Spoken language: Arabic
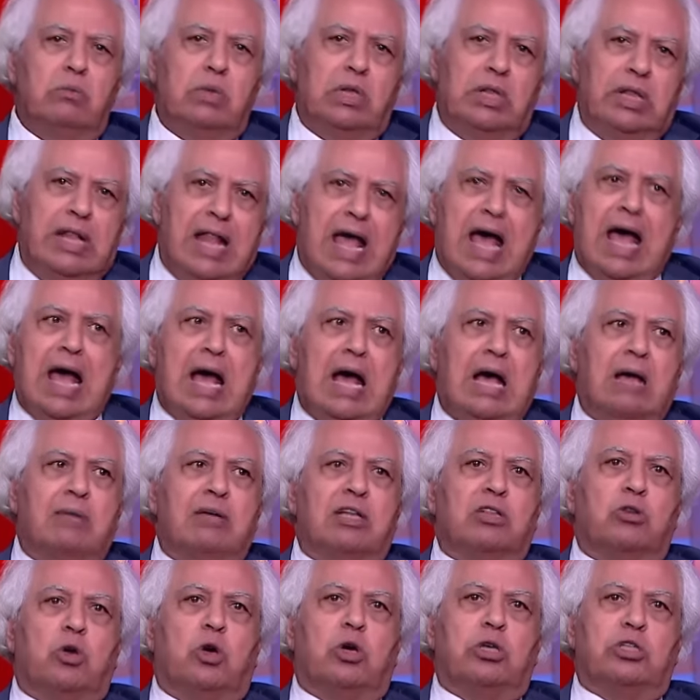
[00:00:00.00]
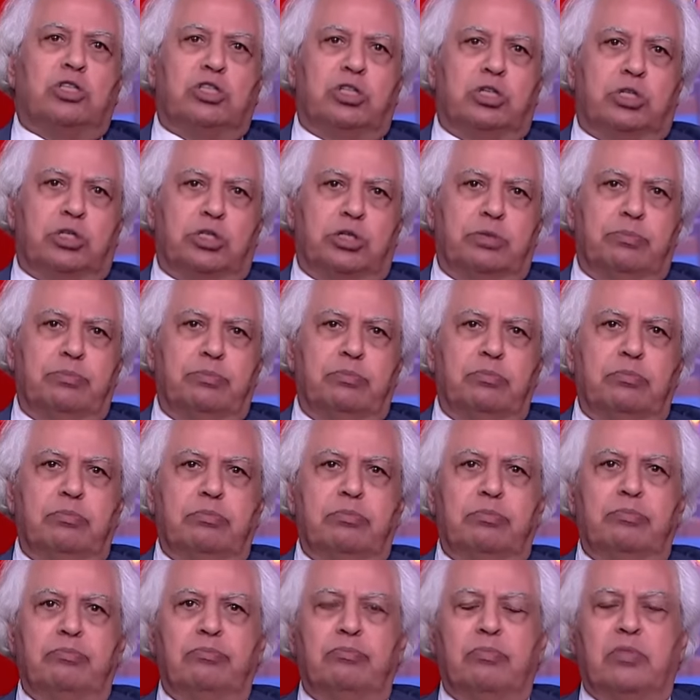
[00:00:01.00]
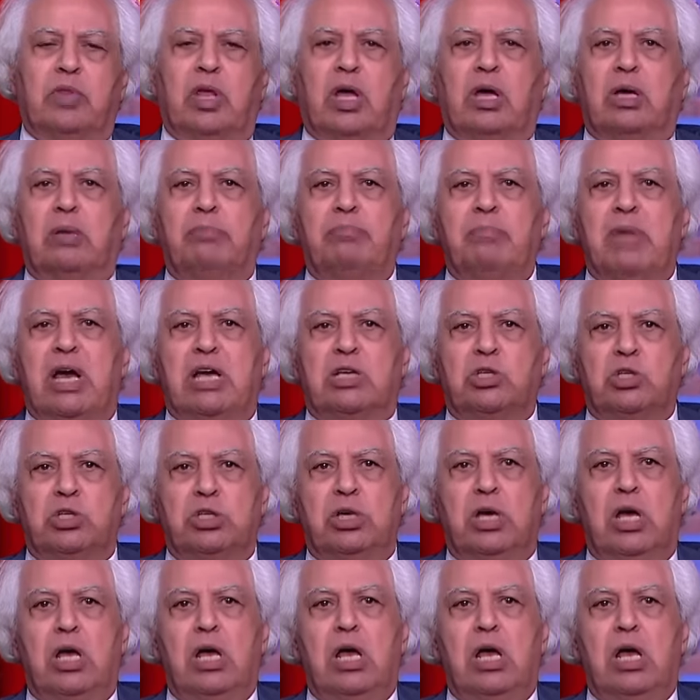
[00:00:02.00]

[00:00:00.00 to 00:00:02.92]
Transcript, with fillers: لا ما تخشش طيب ماشي